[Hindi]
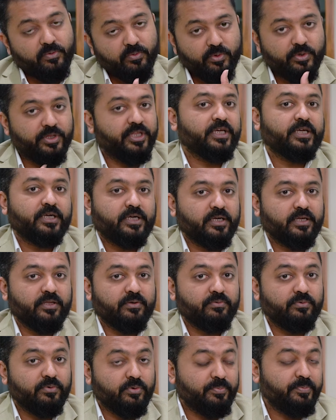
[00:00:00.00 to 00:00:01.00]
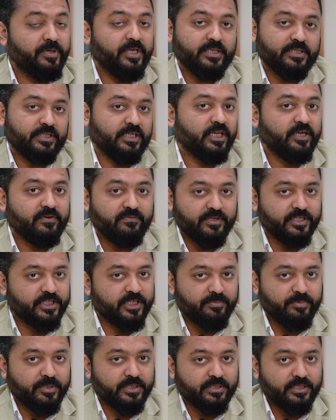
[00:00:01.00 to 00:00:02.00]
वो दिक्कत वो भी इसकी एक
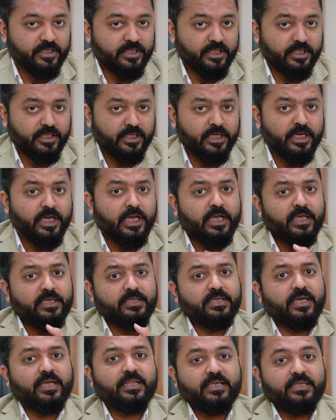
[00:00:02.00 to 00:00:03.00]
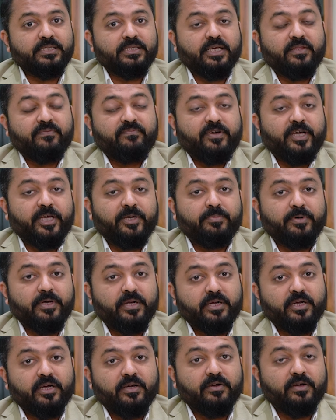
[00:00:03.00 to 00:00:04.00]
वजह बन सकती है साथ ही साथ
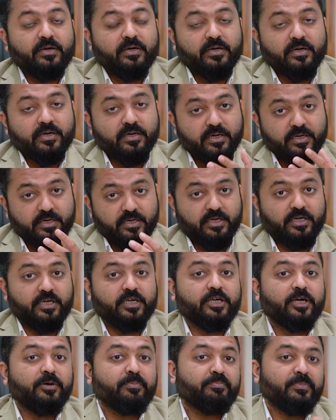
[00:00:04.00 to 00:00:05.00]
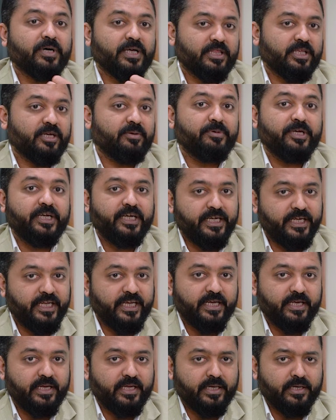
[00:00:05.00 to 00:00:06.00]
फाइबर का कम मात्रा में
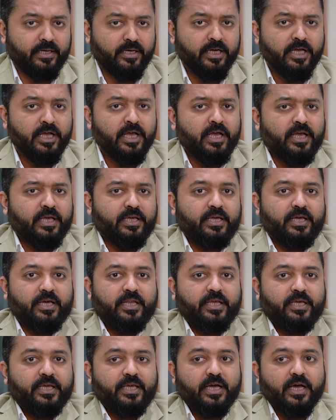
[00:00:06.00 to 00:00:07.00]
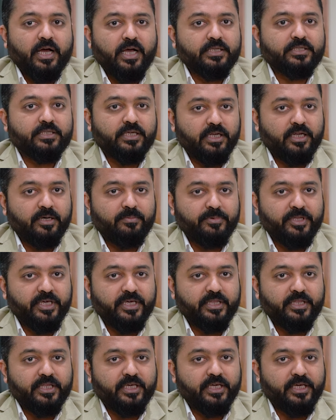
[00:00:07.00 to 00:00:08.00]
इंटेक रहना यानी कि आजकल हम
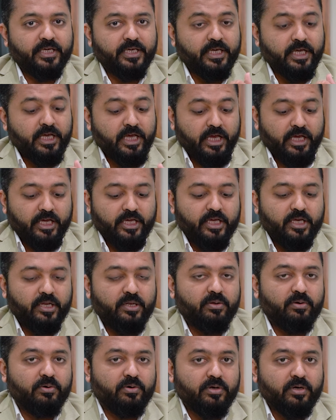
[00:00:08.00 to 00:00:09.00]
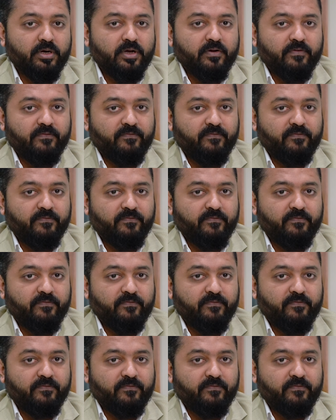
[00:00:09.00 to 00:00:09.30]
देखते हैं कि लोग